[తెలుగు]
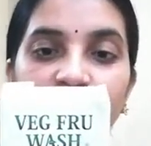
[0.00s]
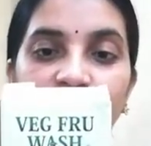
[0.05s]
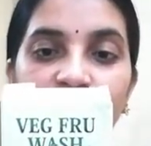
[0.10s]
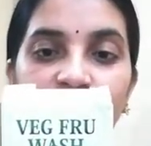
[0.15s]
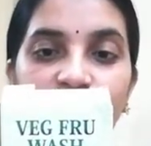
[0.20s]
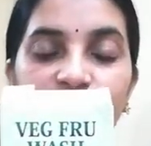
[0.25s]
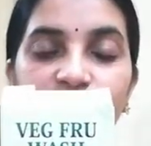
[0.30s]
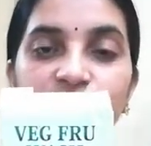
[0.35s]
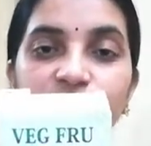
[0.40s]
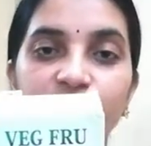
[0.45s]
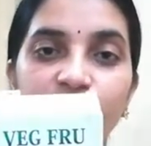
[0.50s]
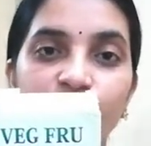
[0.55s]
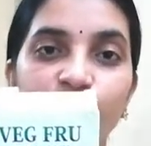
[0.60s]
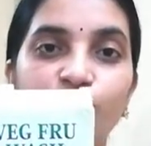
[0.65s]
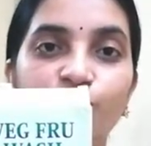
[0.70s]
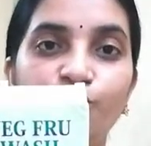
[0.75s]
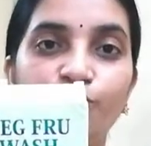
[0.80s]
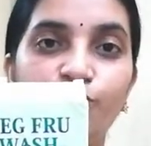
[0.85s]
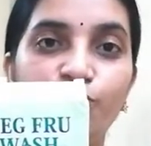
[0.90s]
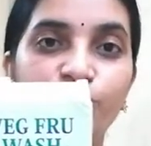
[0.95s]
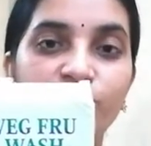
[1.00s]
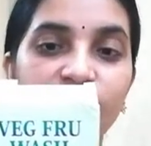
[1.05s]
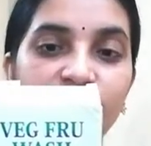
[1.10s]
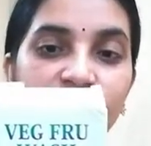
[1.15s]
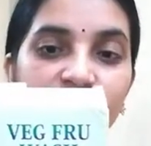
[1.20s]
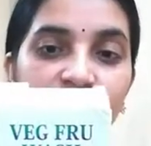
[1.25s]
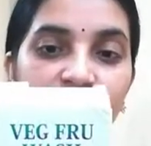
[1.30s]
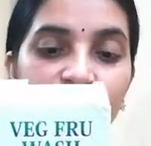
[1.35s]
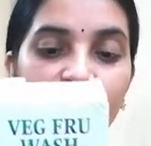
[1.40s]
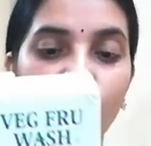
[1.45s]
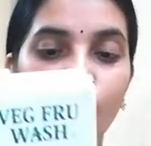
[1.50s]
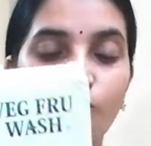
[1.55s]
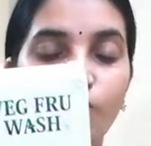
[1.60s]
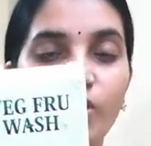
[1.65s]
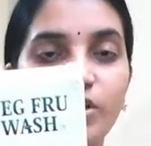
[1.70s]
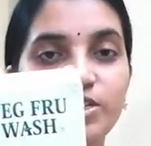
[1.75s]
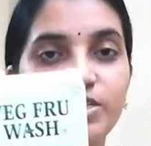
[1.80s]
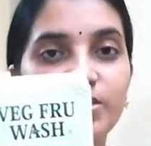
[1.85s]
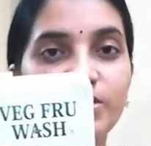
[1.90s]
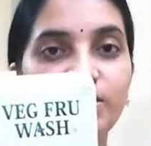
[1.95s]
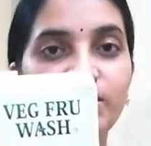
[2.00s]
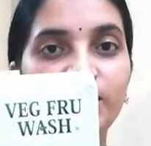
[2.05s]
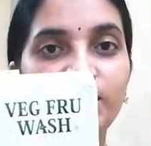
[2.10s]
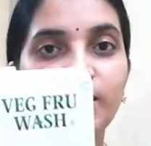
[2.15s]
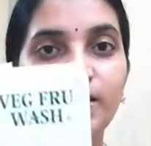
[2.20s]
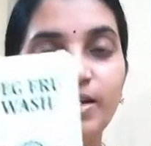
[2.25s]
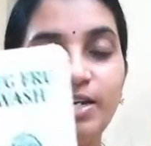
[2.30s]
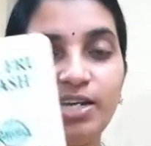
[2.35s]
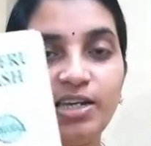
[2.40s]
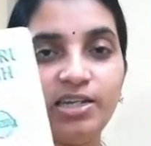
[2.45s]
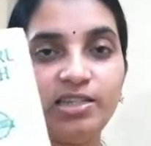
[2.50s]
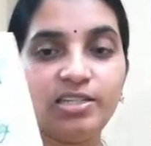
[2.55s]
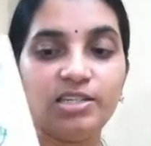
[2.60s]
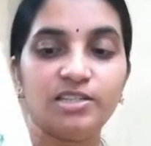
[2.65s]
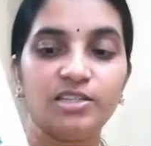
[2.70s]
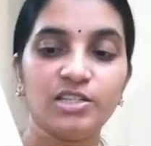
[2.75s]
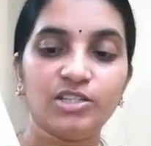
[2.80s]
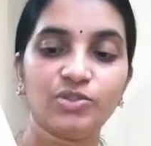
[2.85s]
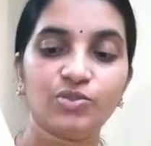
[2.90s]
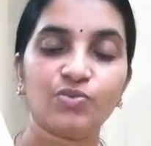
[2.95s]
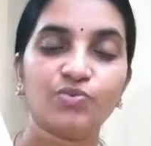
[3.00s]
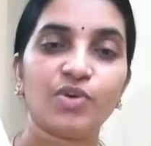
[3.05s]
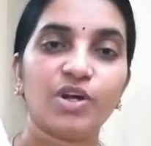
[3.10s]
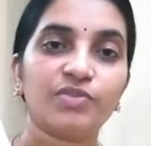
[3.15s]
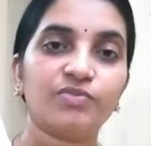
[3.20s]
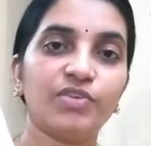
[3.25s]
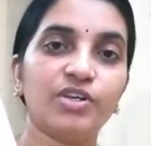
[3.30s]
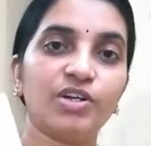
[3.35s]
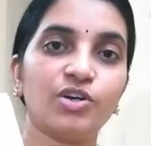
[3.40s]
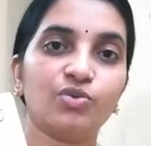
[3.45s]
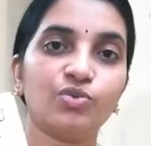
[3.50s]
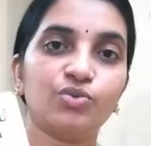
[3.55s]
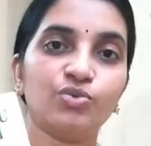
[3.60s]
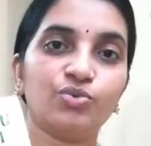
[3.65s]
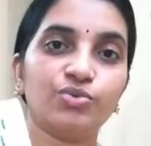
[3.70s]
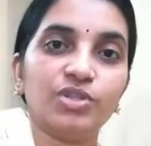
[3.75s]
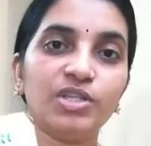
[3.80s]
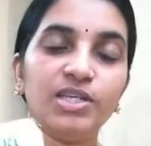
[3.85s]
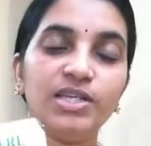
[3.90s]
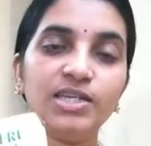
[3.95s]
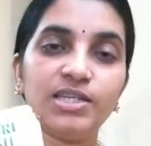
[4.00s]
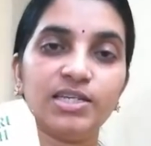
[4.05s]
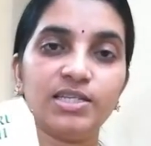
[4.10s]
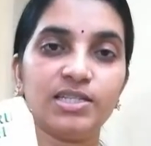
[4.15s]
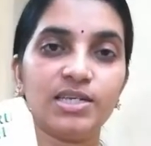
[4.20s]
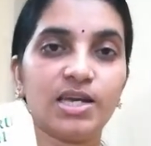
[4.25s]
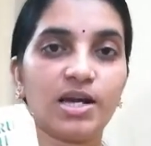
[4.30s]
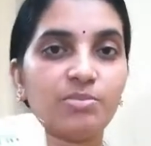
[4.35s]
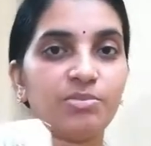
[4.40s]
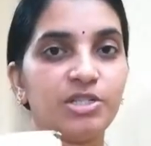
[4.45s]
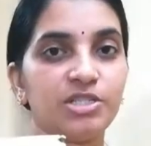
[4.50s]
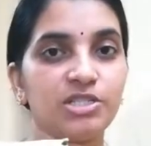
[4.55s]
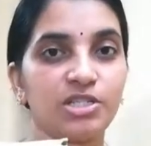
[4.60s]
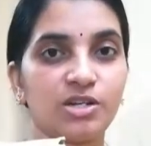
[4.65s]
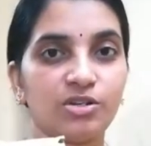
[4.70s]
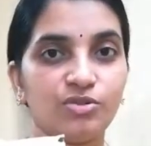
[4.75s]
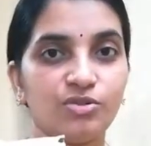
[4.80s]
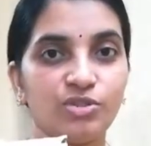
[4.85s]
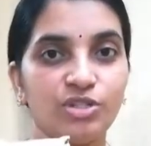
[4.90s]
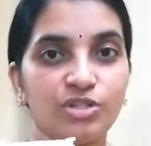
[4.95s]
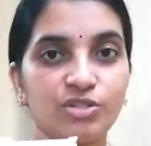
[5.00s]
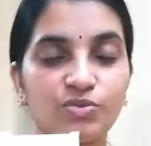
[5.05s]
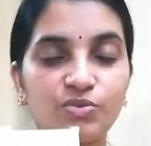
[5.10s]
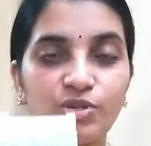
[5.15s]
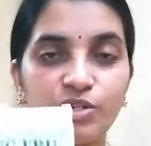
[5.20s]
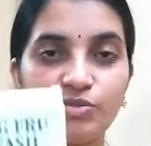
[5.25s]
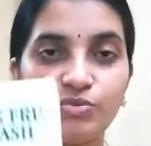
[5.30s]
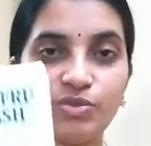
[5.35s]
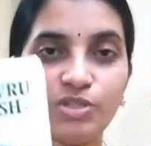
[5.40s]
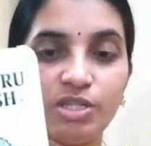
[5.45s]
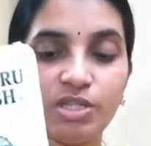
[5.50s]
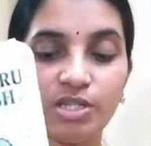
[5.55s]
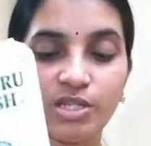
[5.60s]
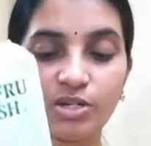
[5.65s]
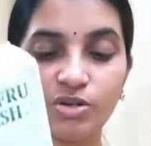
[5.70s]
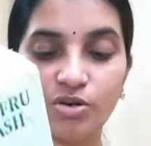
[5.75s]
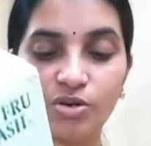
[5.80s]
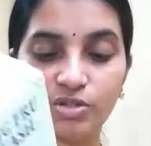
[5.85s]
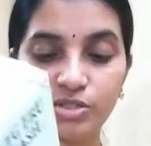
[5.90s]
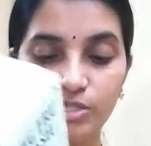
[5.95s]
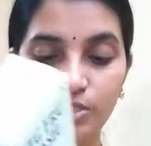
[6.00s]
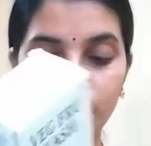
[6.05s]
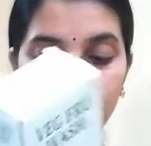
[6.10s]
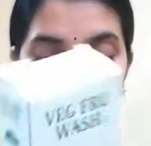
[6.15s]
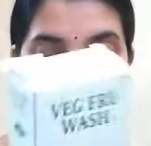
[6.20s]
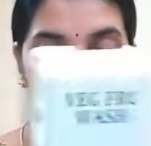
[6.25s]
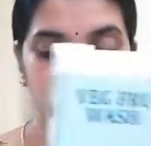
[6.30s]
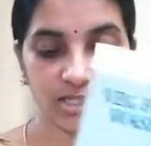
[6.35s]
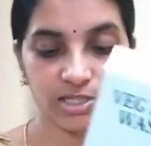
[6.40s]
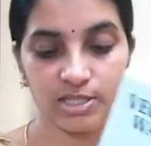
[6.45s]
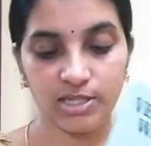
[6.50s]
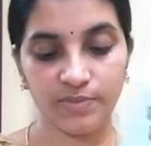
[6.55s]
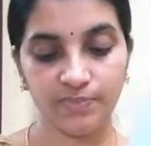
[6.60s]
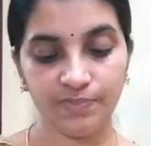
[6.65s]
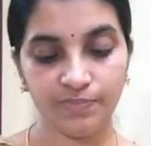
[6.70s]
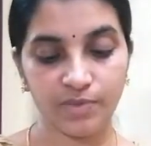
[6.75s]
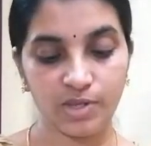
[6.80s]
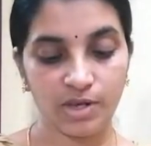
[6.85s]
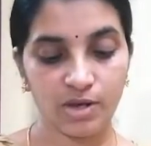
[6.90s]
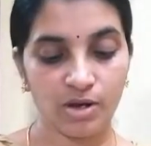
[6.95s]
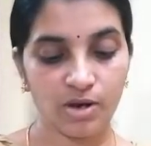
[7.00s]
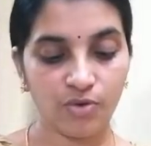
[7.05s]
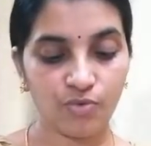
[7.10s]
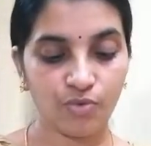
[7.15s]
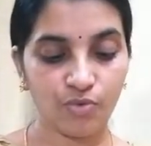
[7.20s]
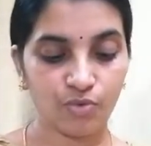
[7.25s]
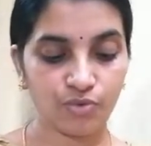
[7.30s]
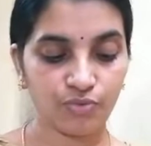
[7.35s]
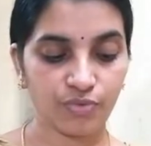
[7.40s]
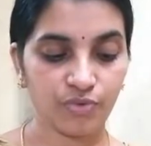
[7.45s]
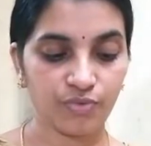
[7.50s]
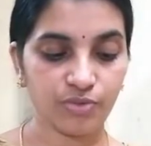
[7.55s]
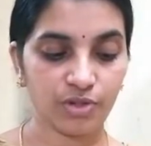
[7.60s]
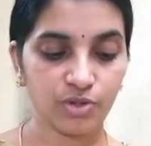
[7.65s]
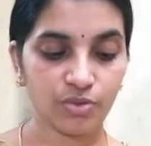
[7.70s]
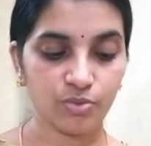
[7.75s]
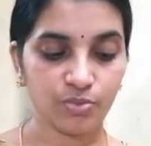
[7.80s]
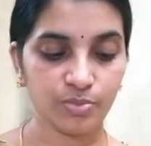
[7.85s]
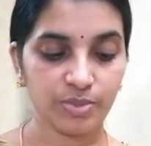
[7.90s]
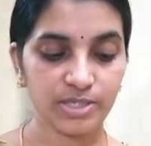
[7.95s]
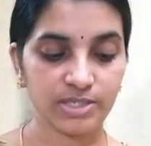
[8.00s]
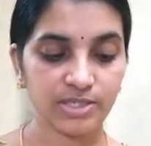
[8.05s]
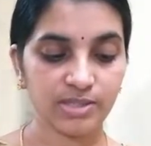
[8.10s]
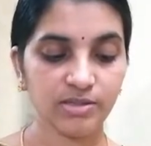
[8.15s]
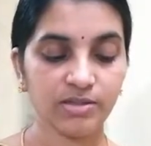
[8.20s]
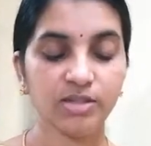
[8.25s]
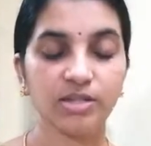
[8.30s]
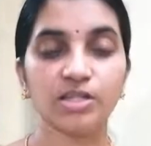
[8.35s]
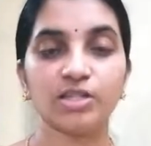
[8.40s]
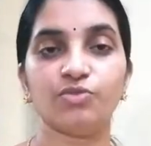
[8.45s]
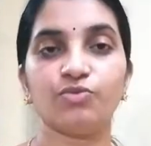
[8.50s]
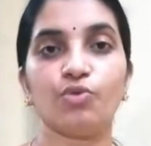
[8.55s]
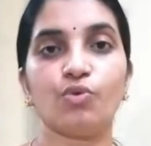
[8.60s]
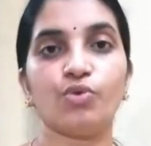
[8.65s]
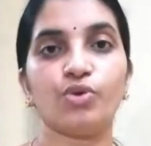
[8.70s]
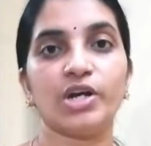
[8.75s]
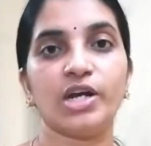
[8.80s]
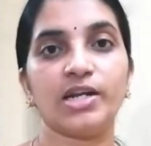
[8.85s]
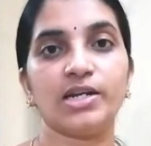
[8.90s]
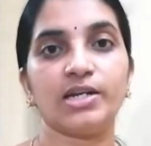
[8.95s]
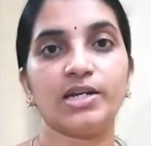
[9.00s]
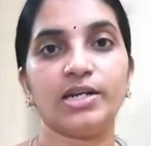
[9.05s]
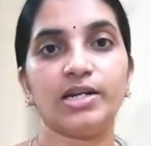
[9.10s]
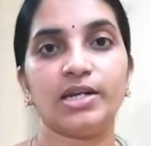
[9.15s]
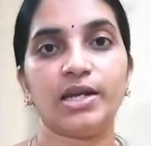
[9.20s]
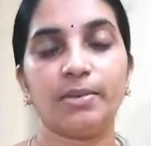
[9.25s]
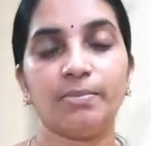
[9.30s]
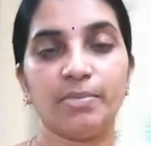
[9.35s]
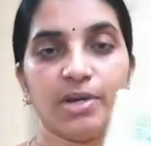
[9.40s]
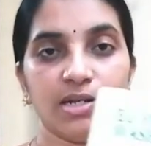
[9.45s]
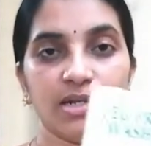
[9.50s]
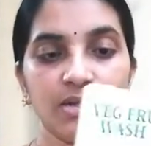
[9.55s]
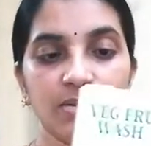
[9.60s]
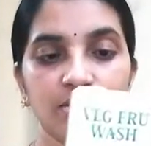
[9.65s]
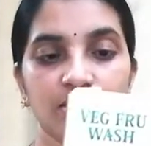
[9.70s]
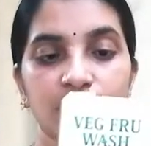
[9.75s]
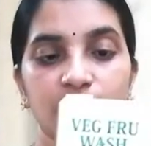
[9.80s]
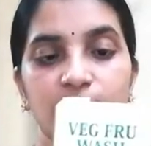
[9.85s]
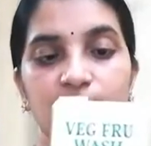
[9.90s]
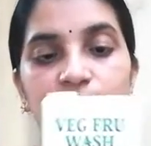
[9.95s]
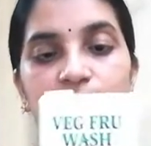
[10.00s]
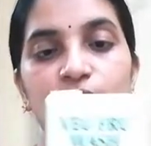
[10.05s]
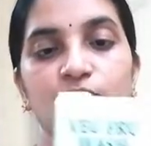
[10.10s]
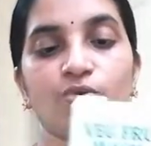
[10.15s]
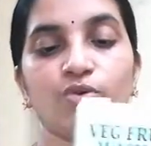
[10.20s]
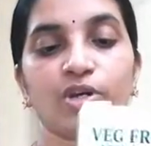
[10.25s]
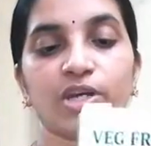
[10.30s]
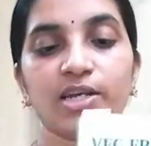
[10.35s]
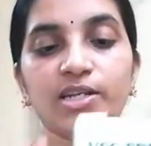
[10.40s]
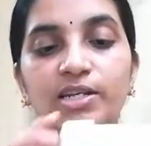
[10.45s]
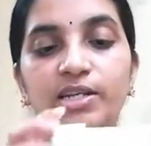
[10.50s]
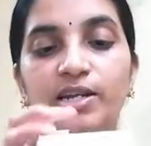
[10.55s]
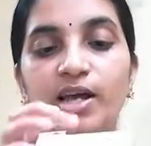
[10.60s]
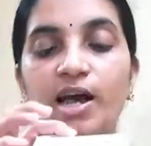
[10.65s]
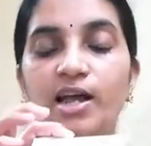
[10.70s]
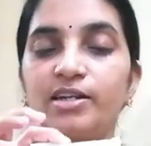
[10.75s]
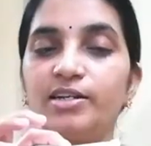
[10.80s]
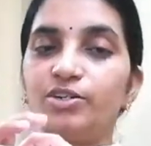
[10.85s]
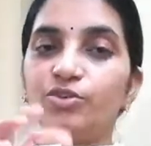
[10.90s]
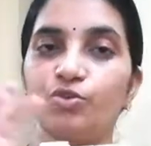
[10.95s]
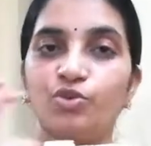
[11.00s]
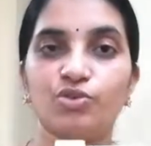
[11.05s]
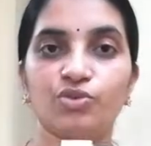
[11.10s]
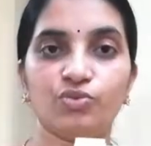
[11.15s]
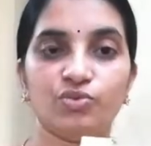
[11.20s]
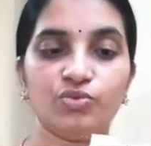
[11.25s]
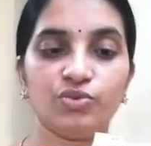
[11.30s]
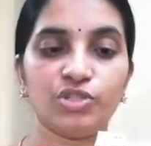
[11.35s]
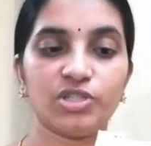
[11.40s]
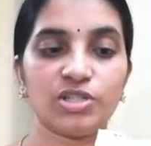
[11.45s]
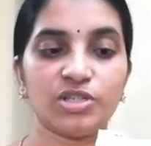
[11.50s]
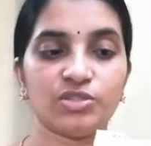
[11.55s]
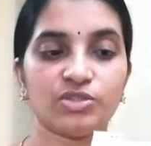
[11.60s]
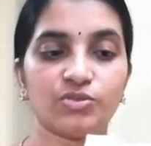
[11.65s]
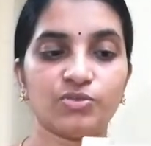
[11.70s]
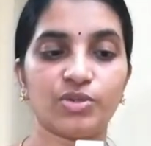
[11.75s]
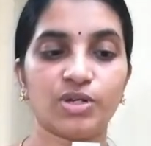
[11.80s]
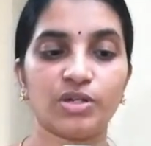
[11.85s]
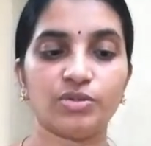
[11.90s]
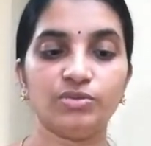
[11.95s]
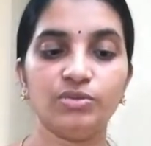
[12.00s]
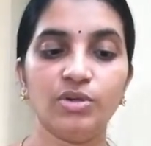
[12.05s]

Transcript: వెజిటేబుల్ ఫ్రూట్స్ వాష్ ఇది నేను తీసుకుని వన్ వీక్ అవుతుంది ఇది అమెజాన్లో తీసుకున్నాను దీని కాస్ట్ వచ్చేసి ఫోర్ ఫిఫ్టీ రూపీస్ ఇది ఫోర్ హండ్రెడ్ ఎంఎల్ ఓకే నేను ఆల్రెడీ ఒకటి యూస్ చేస్తున్నాను